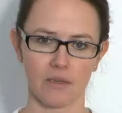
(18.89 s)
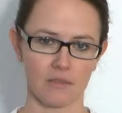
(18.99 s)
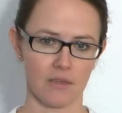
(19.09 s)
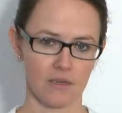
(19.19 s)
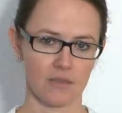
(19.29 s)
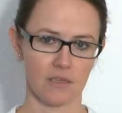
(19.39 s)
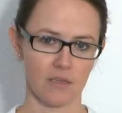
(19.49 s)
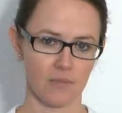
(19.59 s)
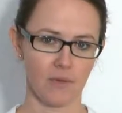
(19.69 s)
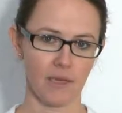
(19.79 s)
exakt
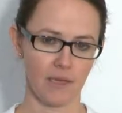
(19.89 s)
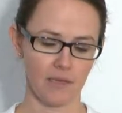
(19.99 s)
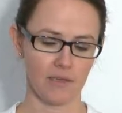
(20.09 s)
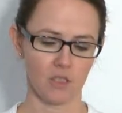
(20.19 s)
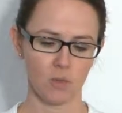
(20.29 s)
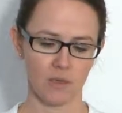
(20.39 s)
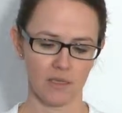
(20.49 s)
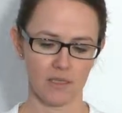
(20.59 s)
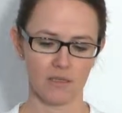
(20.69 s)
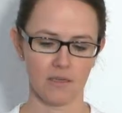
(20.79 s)
Ihrem Gerät
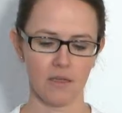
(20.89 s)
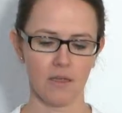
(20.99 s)
entspricht.